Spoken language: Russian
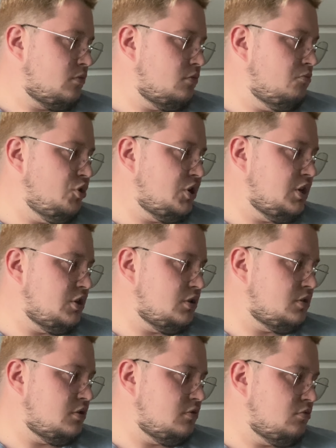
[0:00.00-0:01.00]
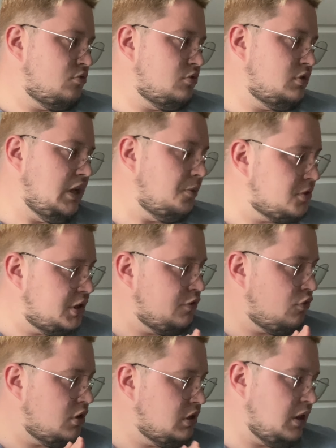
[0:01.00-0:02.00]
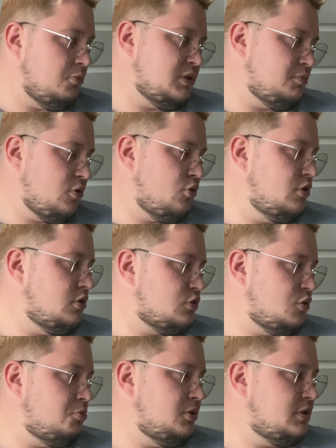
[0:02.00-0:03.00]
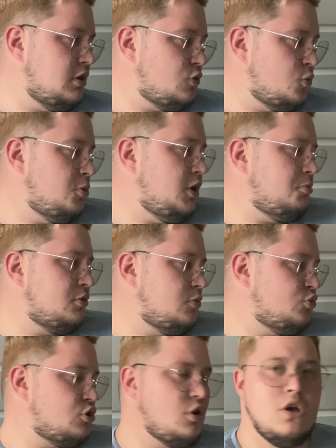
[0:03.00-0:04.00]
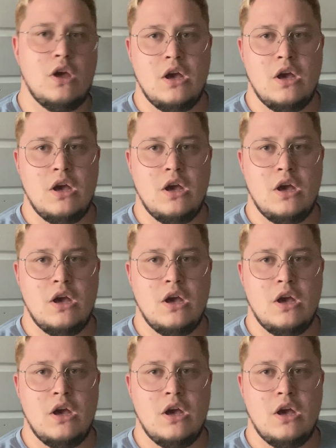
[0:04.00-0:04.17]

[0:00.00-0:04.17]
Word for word: мне кажется. То есть я бы за него отдал бы спокойно 150 рублей, потому что